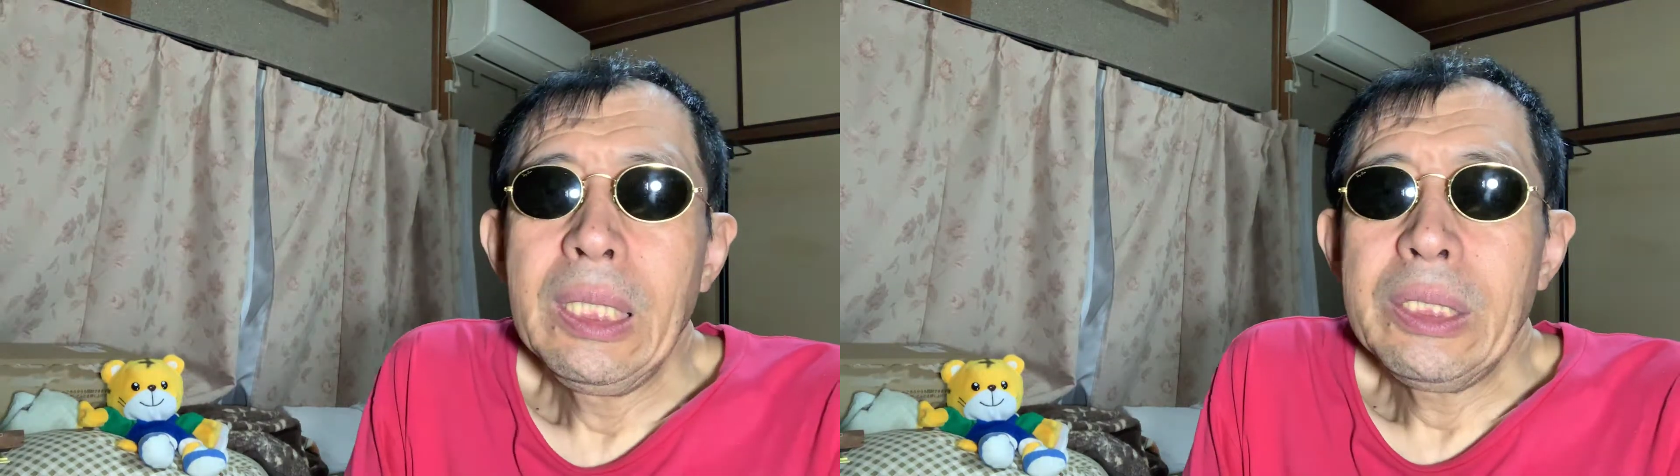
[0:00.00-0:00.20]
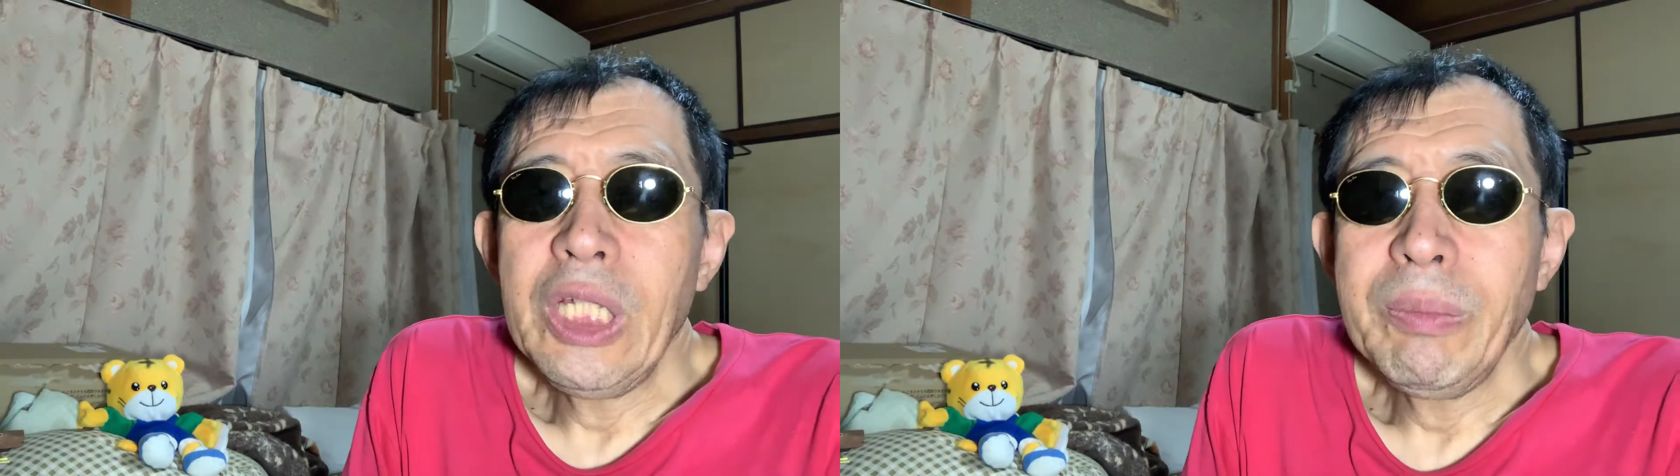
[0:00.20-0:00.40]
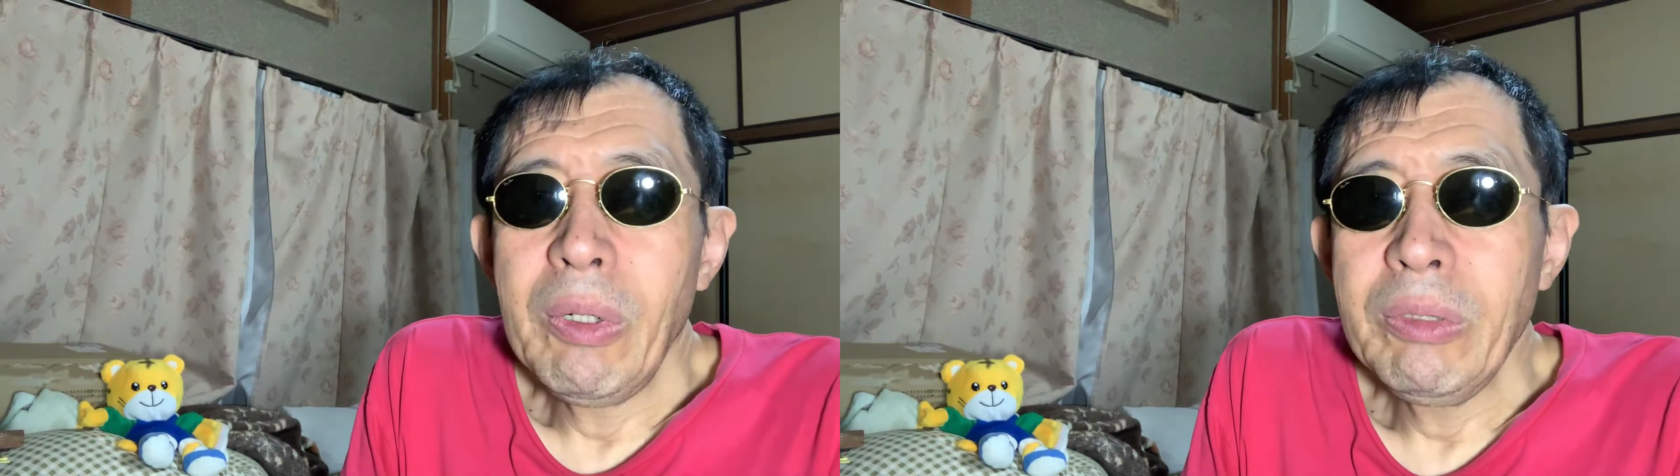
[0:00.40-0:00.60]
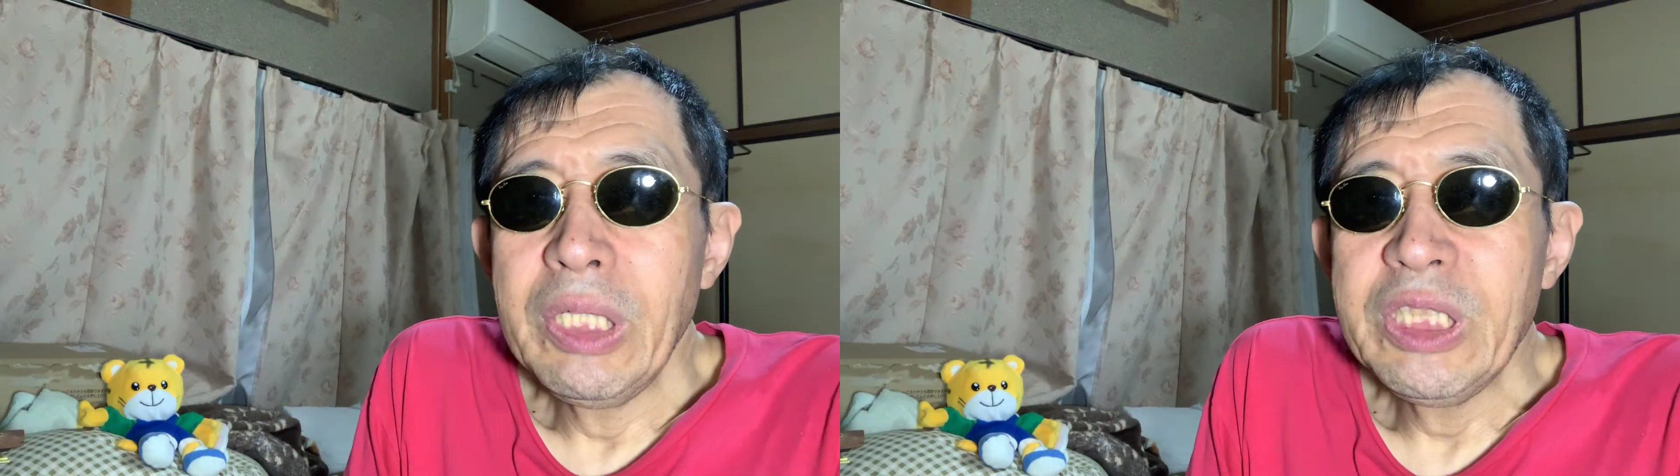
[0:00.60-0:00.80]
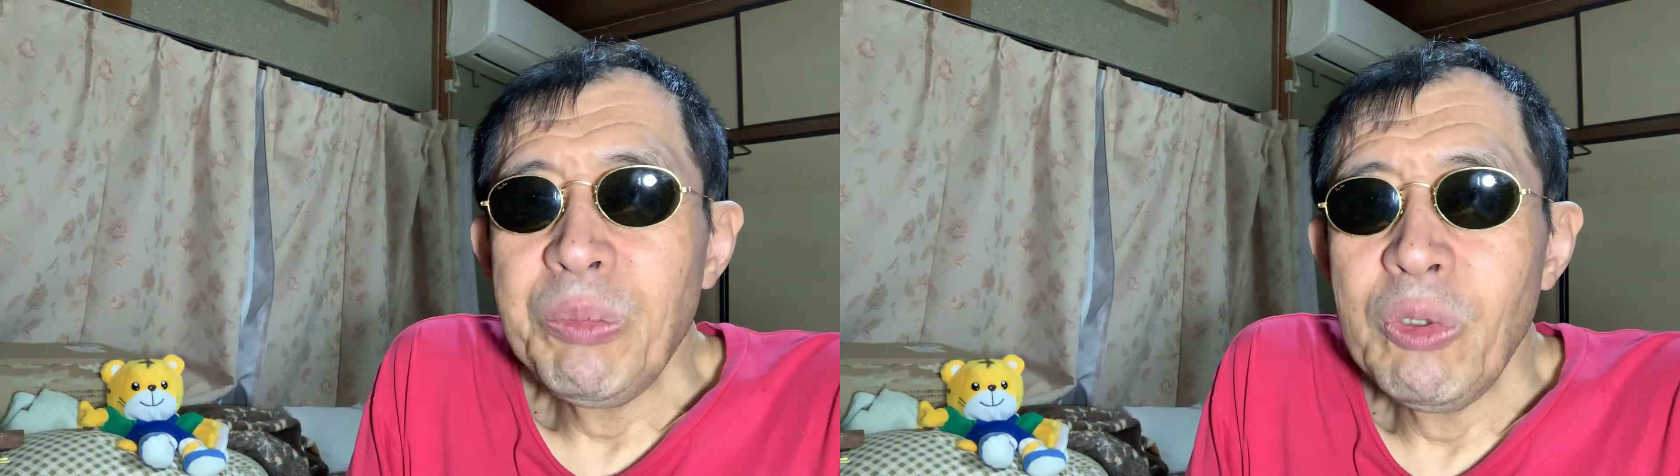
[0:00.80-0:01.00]
例えば同
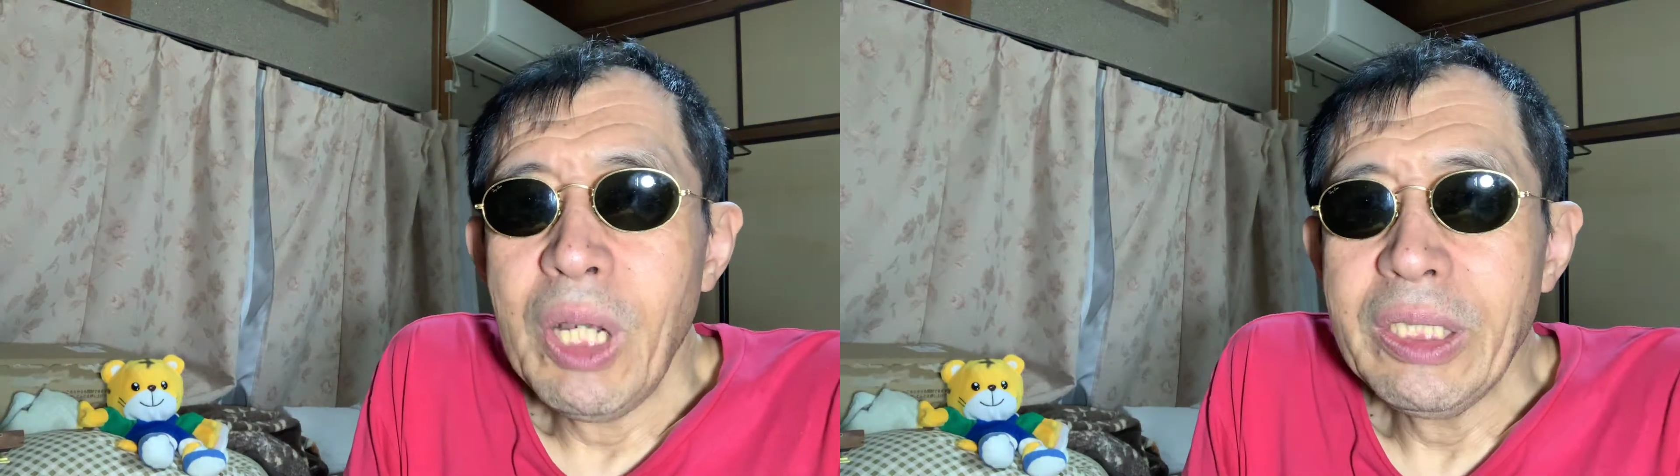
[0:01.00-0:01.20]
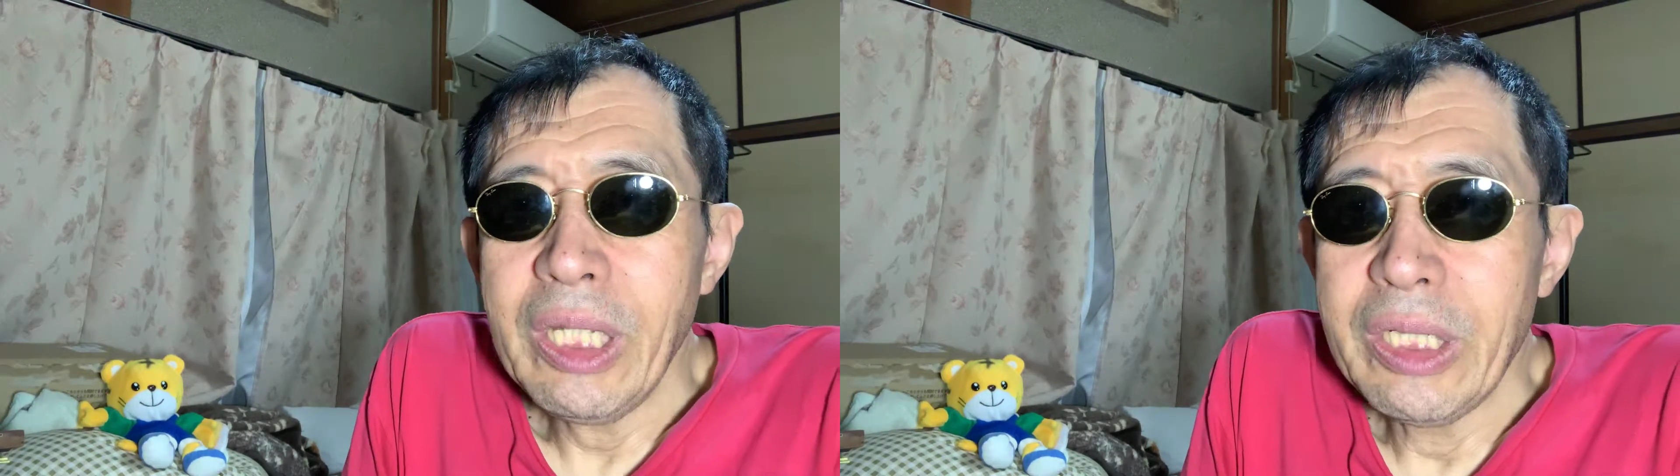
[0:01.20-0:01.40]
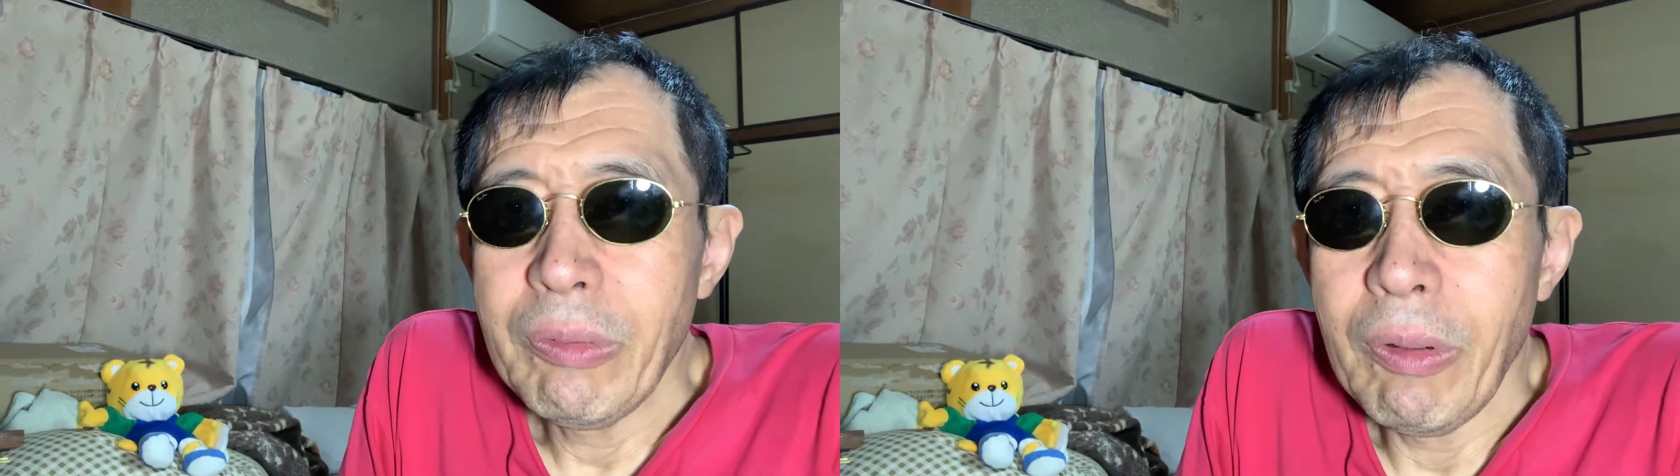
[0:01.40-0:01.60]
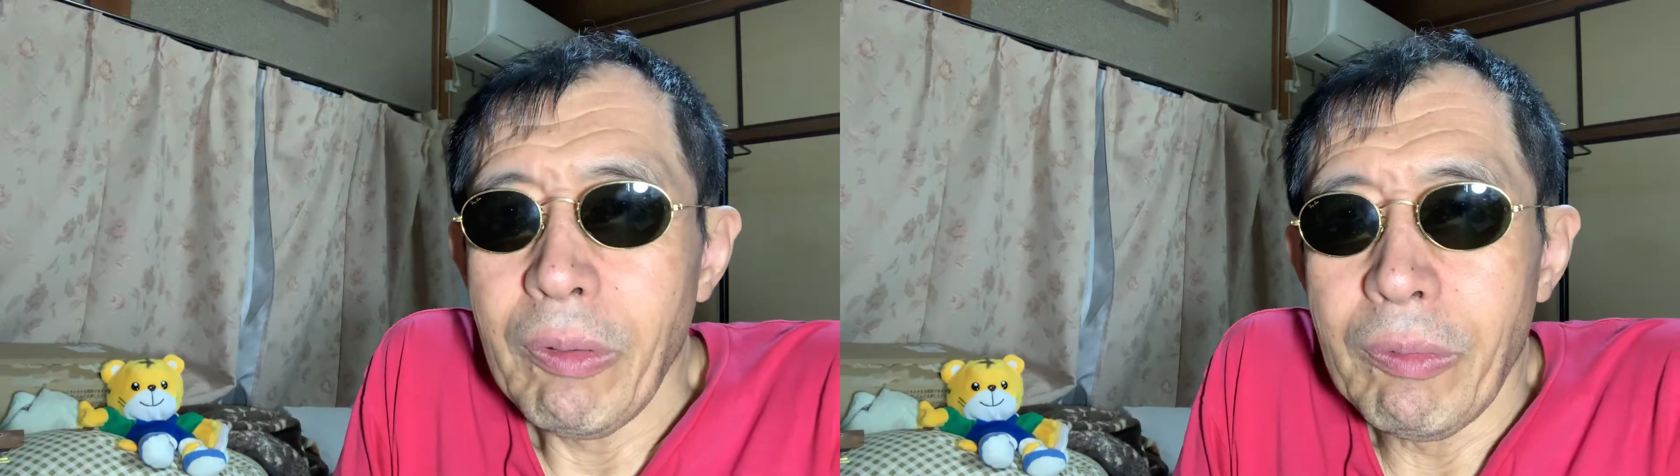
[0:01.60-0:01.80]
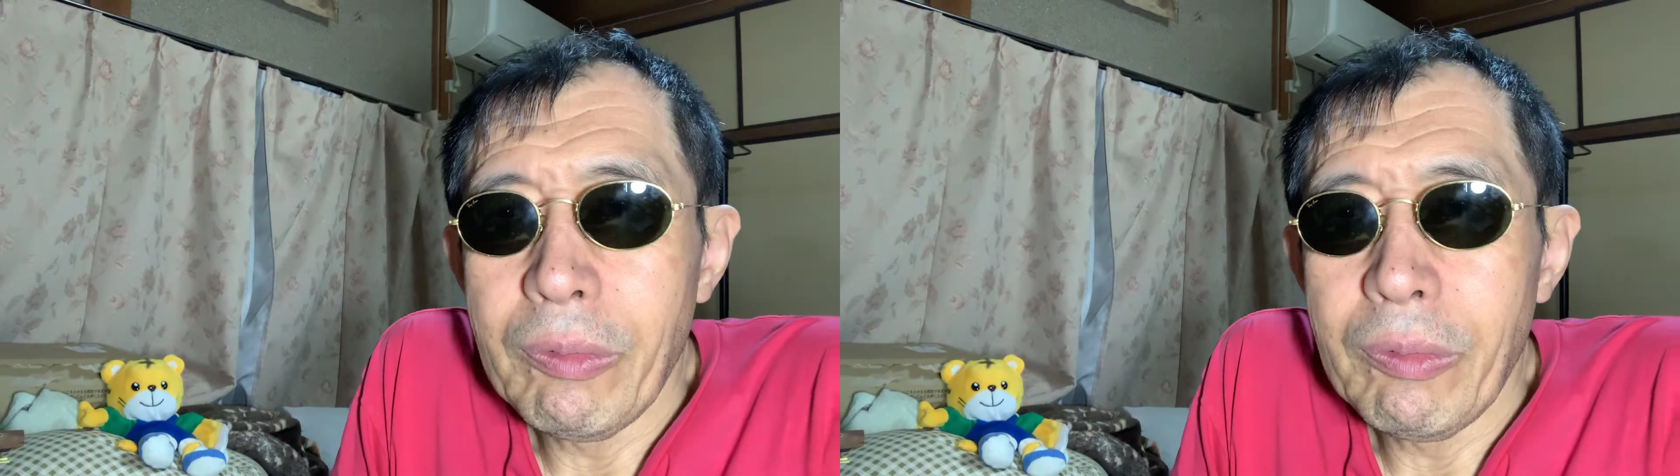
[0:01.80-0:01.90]
じ物語を